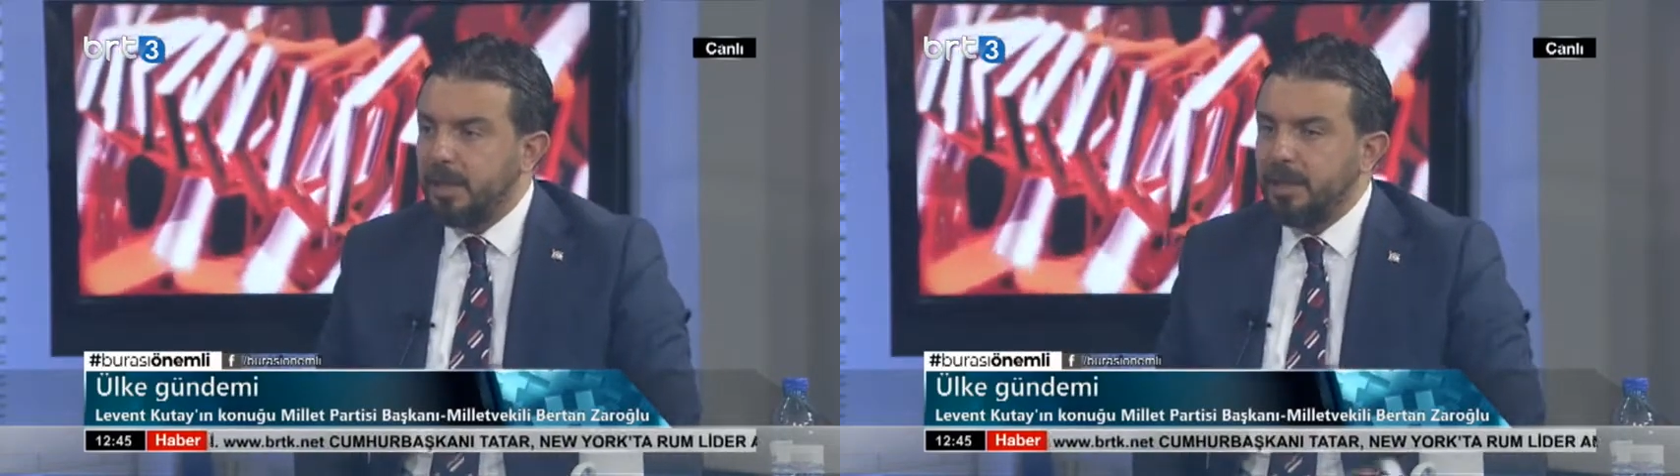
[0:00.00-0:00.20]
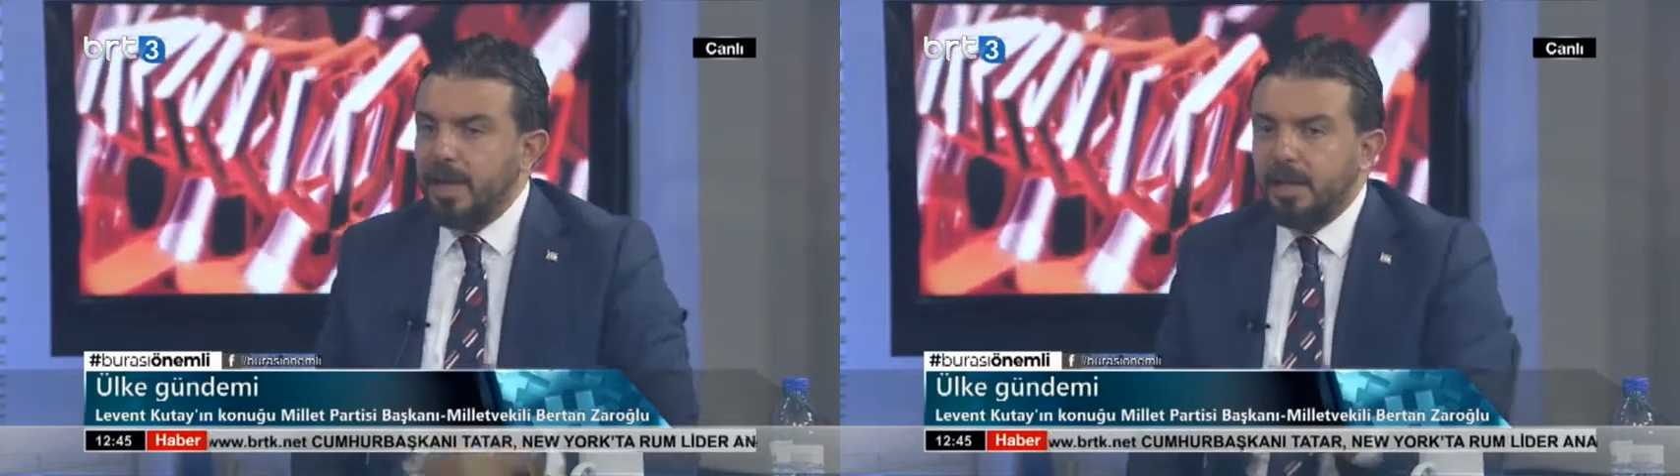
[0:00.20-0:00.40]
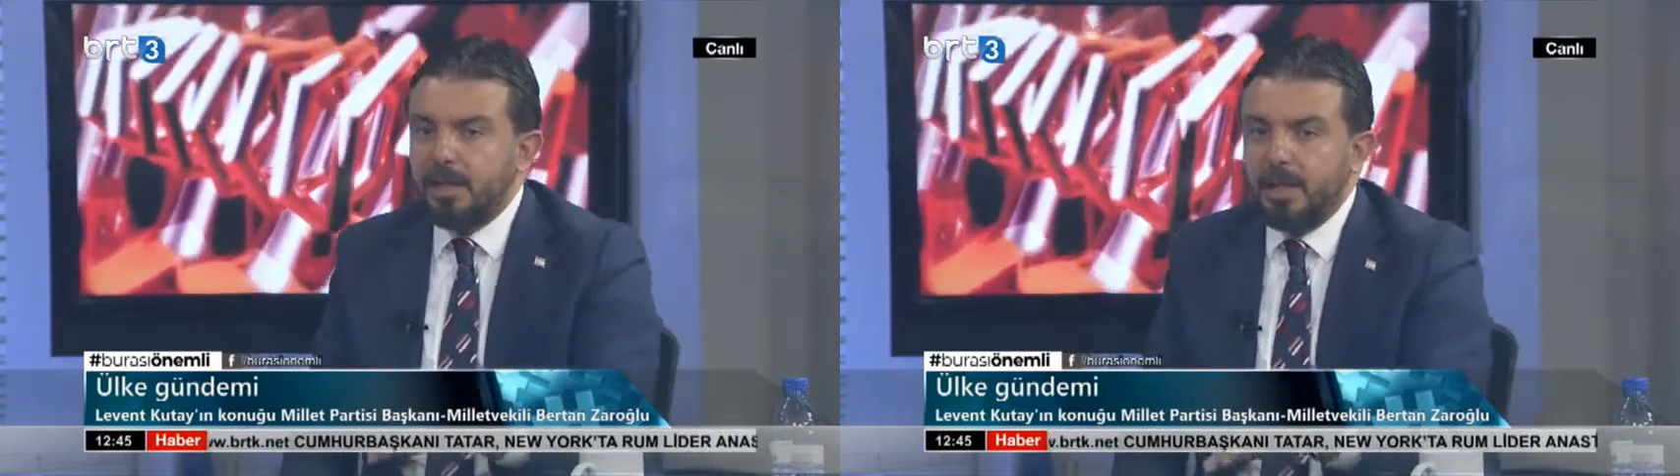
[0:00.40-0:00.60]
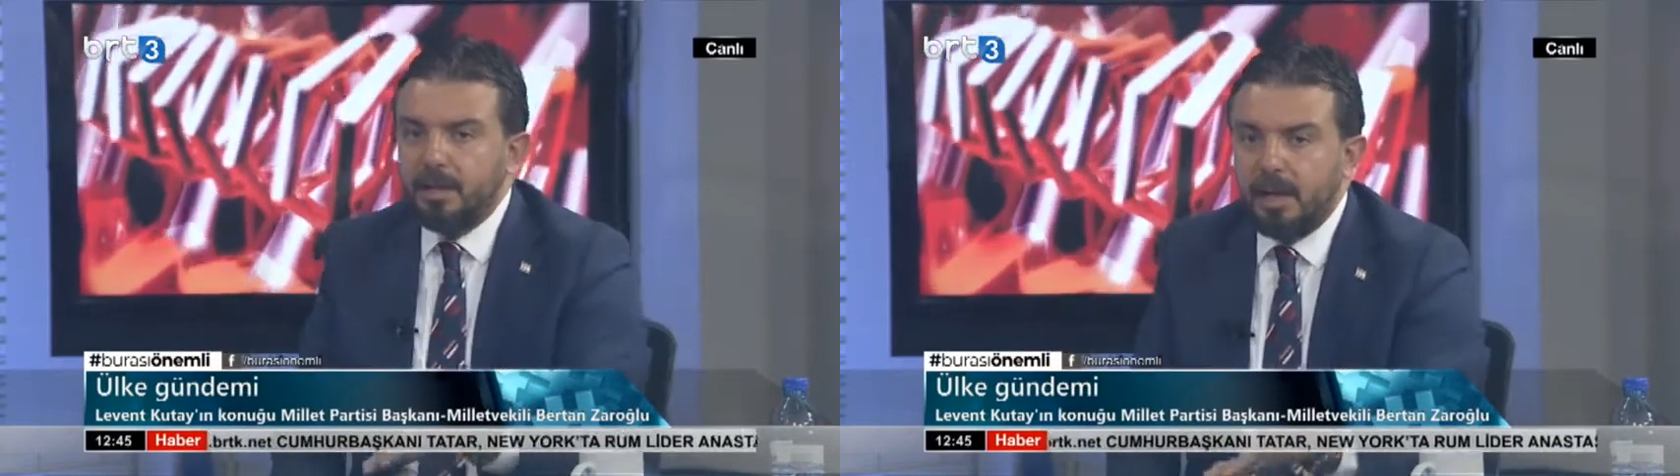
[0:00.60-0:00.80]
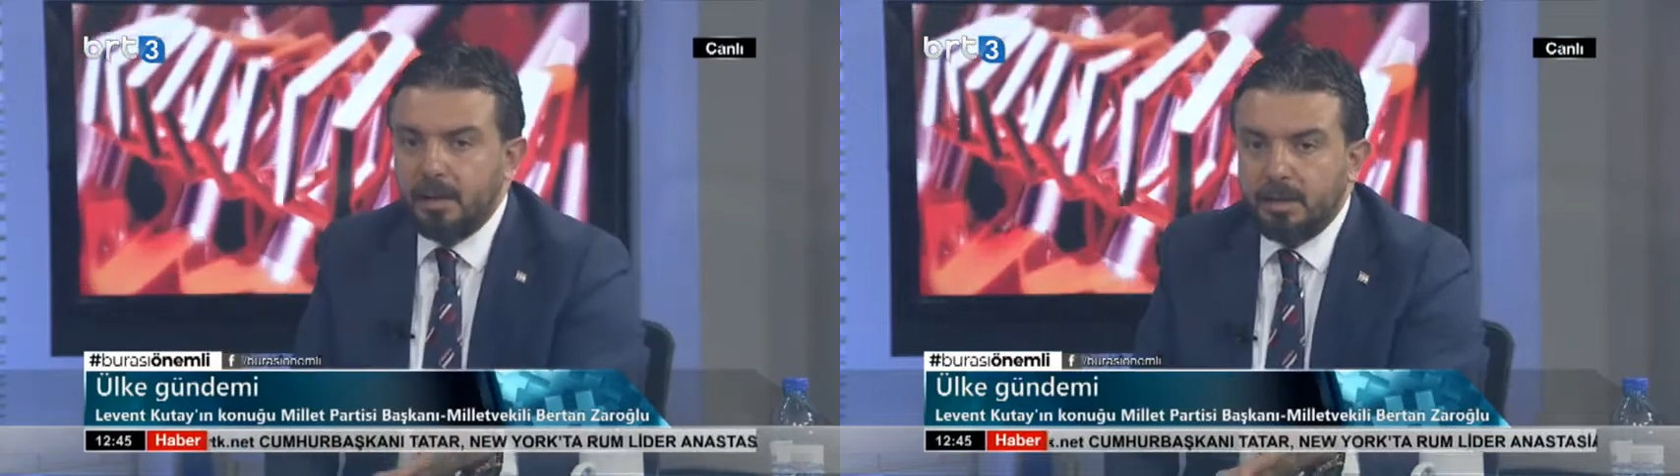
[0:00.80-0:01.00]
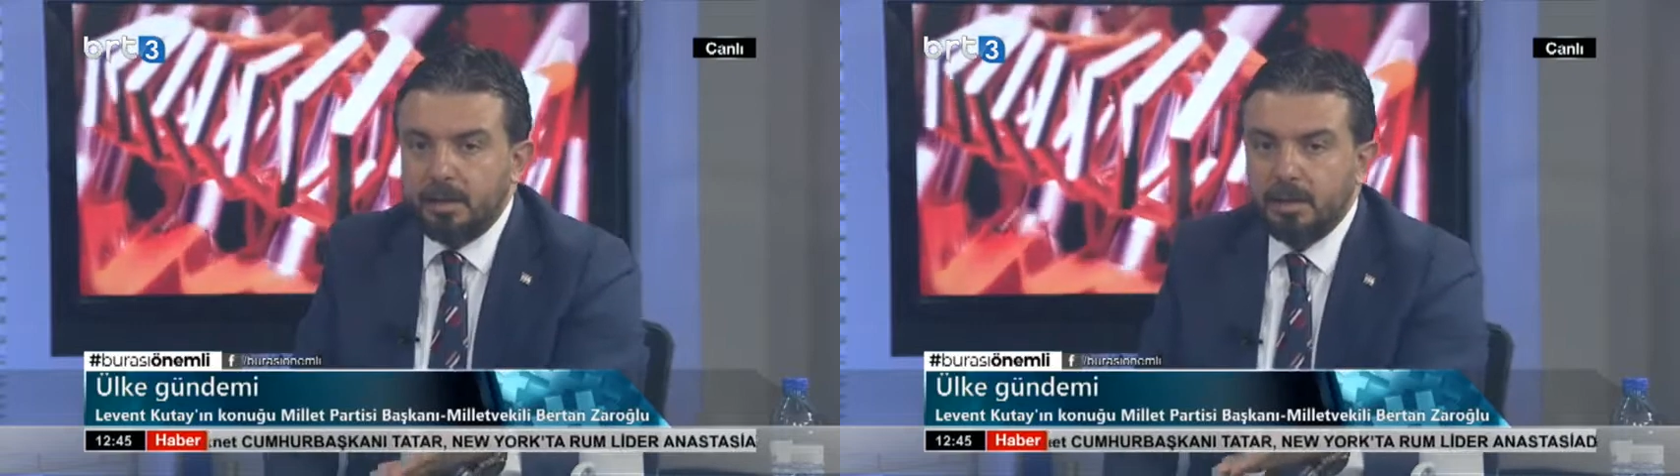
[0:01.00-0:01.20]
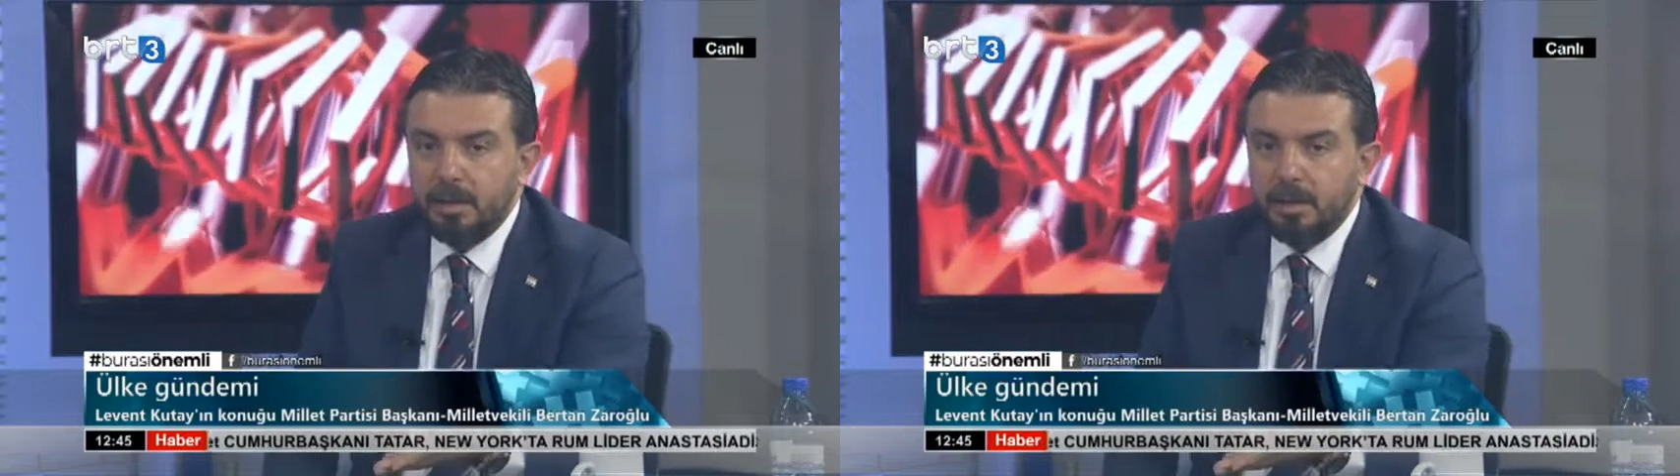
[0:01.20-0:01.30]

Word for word: Ne kadarını aldın?